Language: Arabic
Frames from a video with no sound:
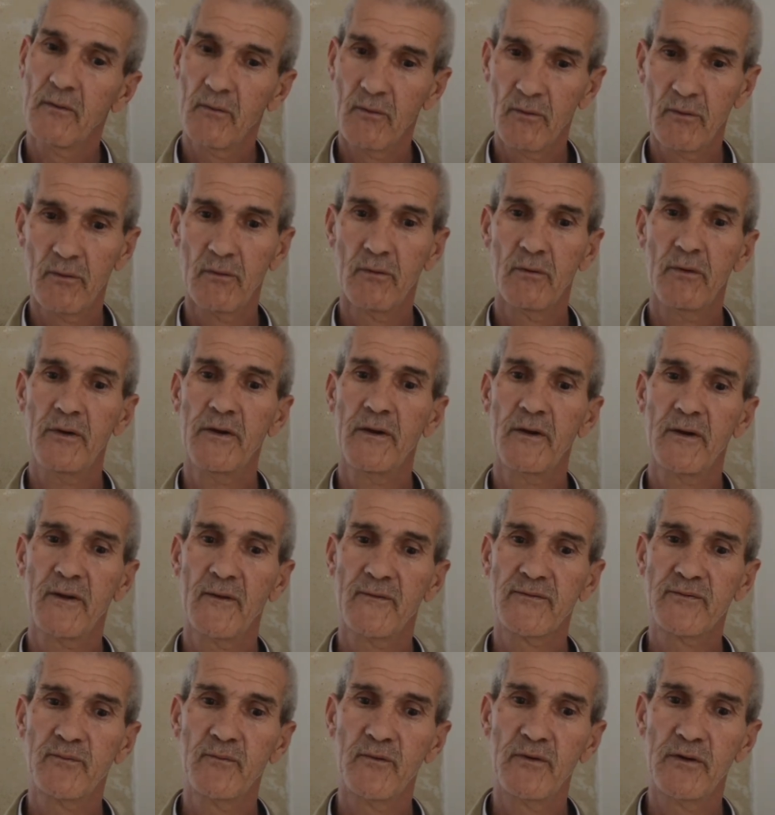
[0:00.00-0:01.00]
وحنا
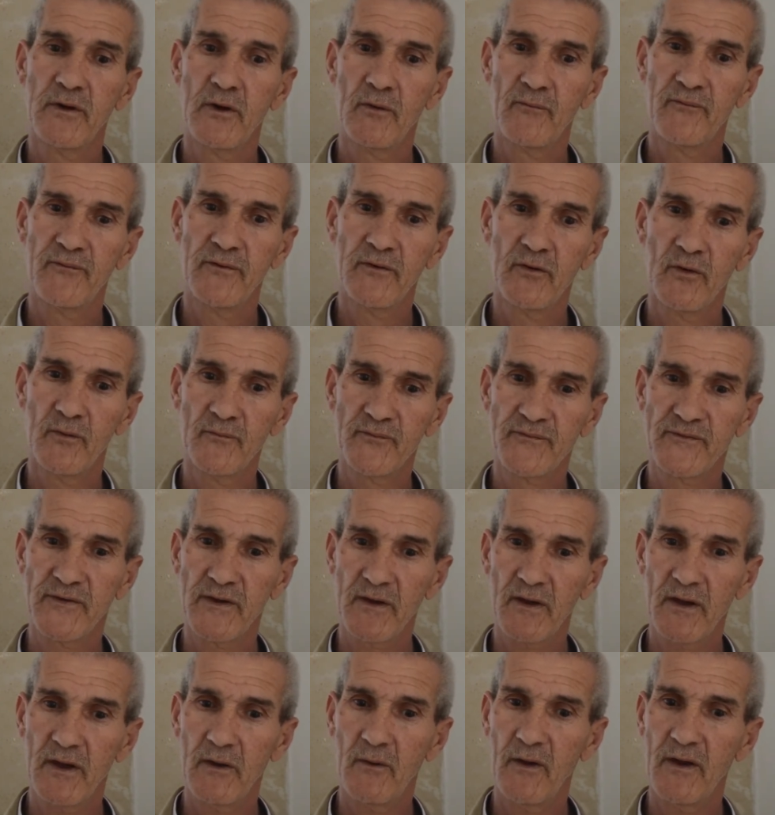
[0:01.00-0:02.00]
كنتمناو فيهم
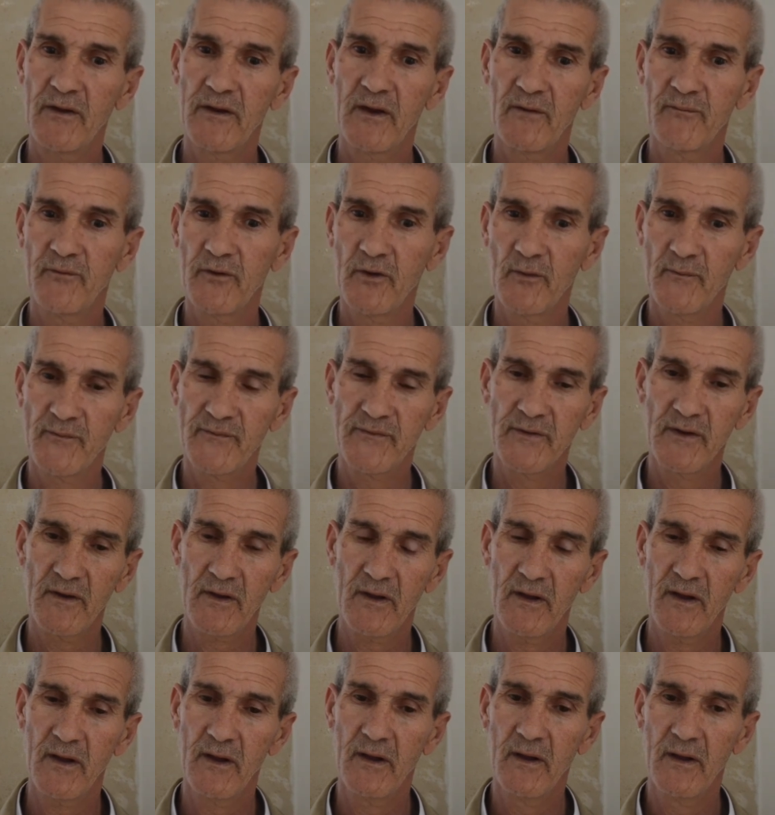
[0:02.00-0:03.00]
الثقه وعندنا فيهم
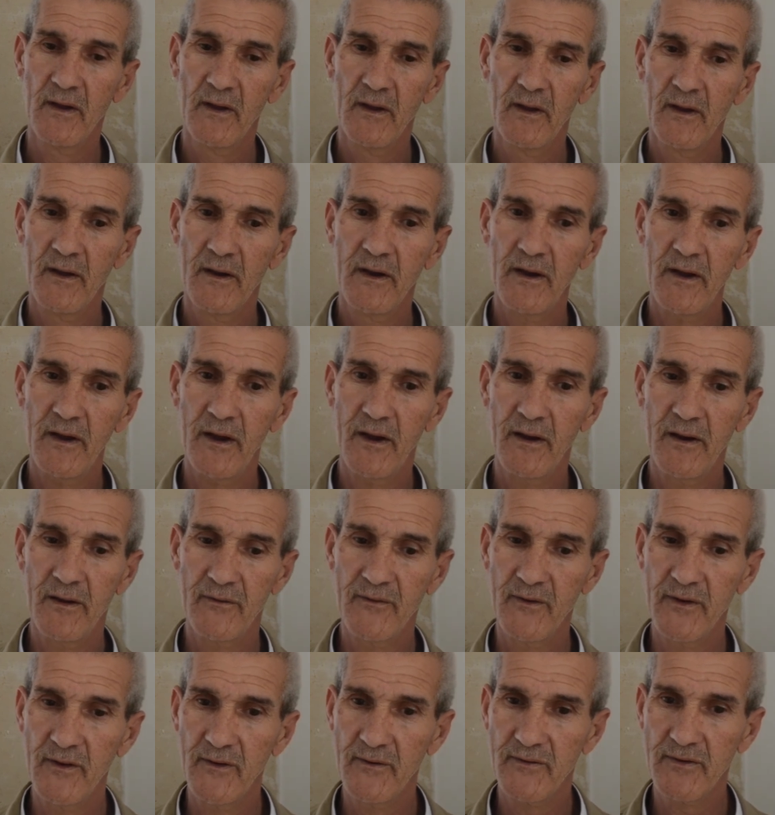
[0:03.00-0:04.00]
الثقه لحل
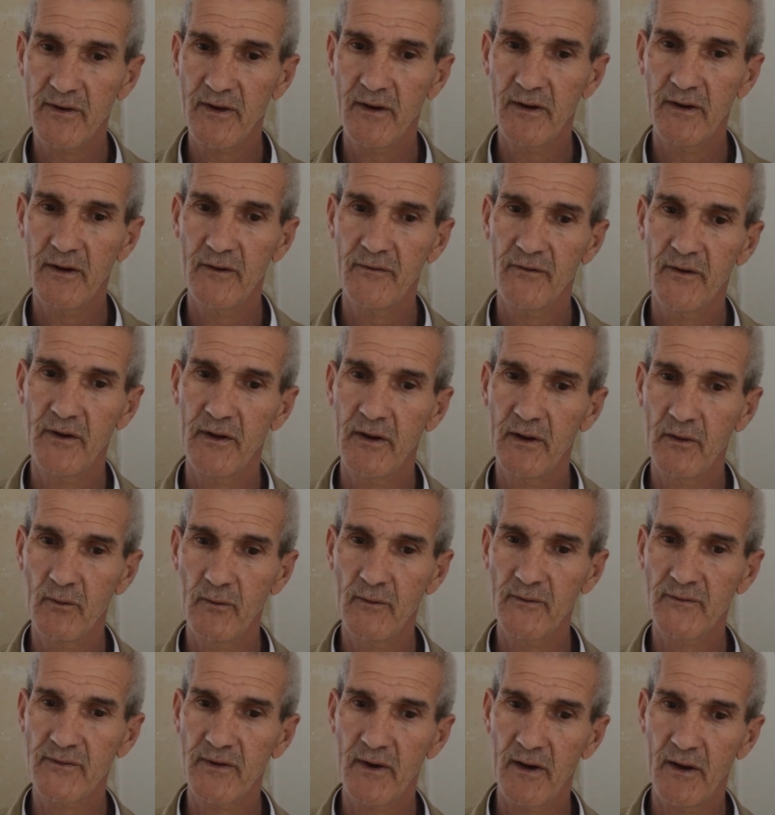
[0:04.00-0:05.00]
هذا الاشكال هذا
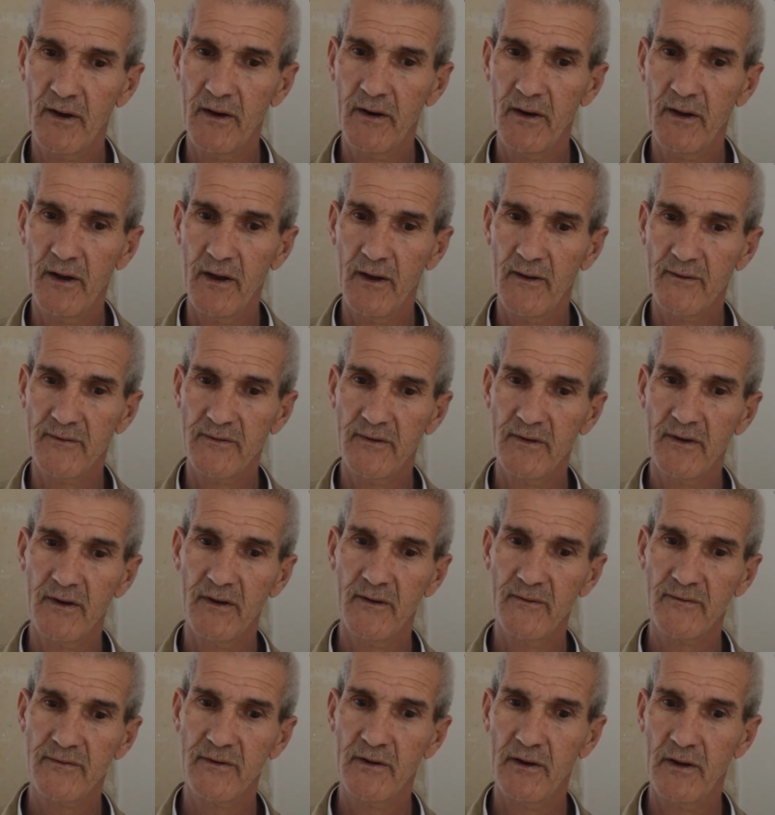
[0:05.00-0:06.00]
وان شاء الله عاجلا
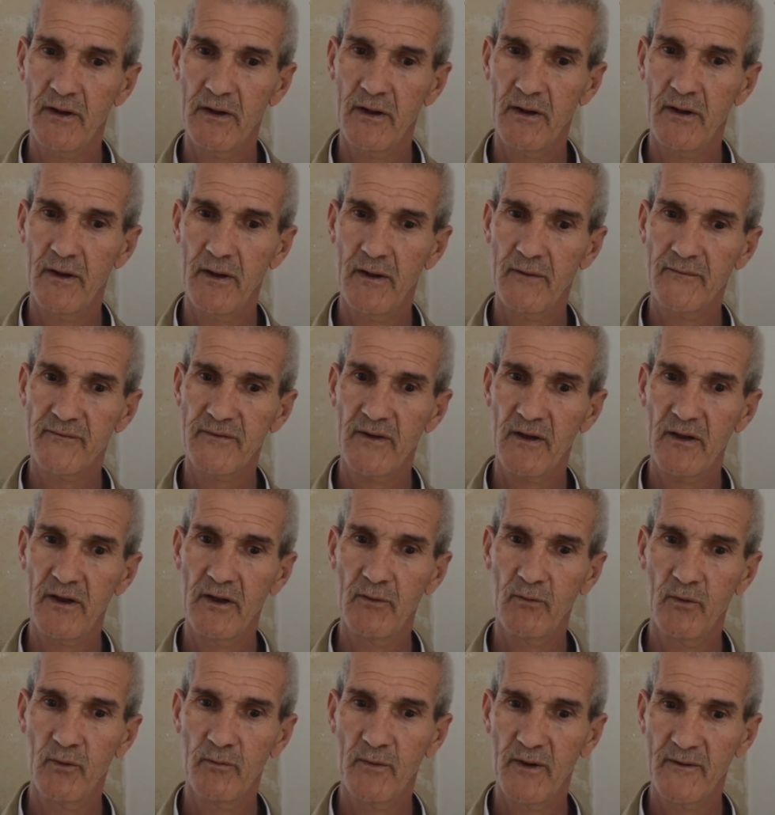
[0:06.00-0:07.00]
ان شاء
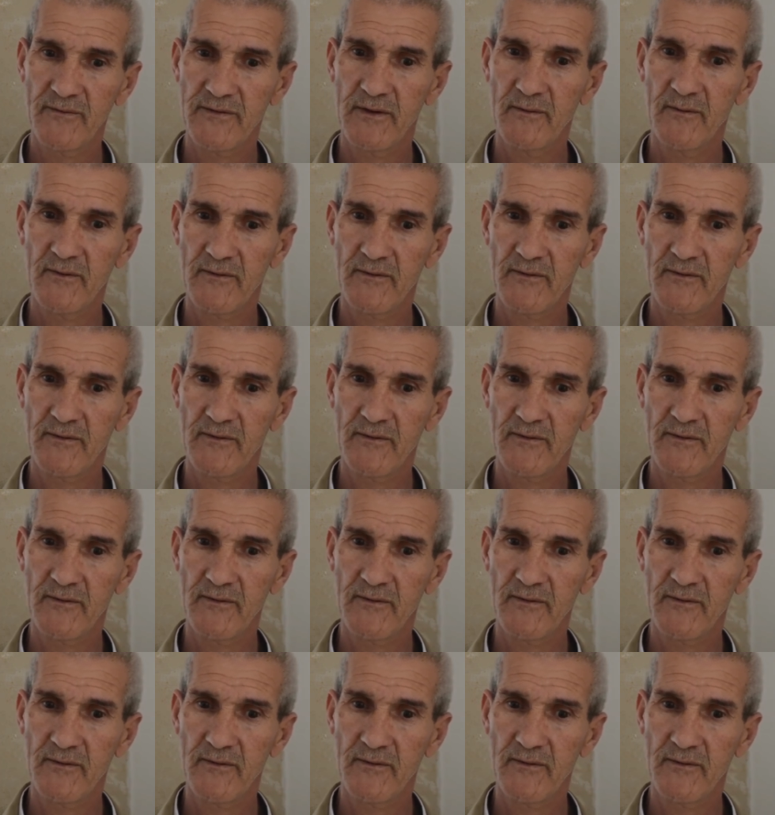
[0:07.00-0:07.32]
انتخبوا المكتب